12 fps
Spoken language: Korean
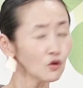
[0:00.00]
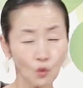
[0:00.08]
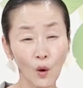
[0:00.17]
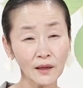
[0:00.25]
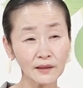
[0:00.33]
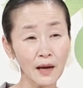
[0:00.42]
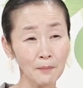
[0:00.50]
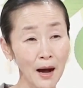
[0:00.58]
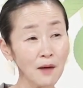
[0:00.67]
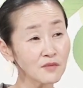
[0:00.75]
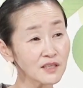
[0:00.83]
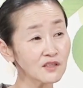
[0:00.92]
또 하나,
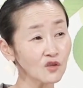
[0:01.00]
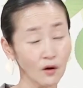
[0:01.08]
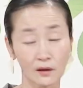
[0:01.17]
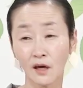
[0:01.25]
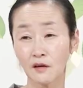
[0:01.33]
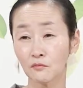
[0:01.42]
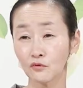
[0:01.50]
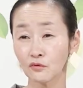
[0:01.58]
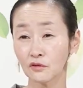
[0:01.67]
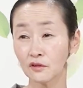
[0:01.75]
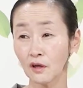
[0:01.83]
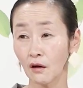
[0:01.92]
마음을 인정 안 하는
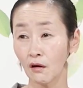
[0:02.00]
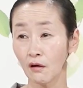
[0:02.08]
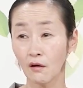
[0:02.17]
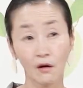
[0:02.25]
분들은요.